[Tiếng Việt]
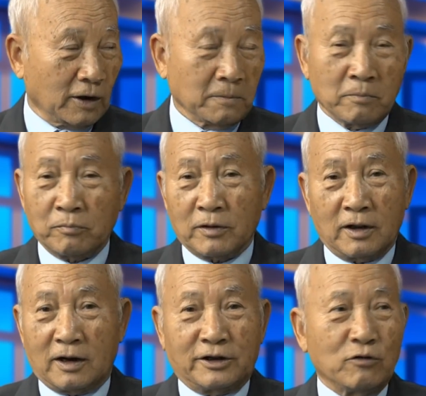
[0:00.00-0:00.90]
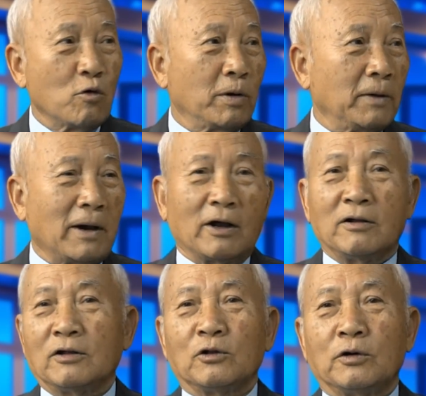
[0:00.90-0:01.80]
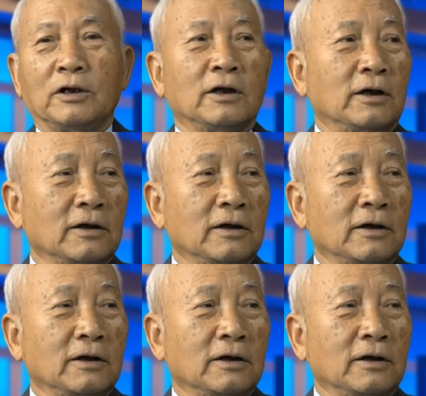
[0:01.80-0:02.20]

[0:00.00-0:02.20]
Dạ. là chính phủ Mỹ bà thôi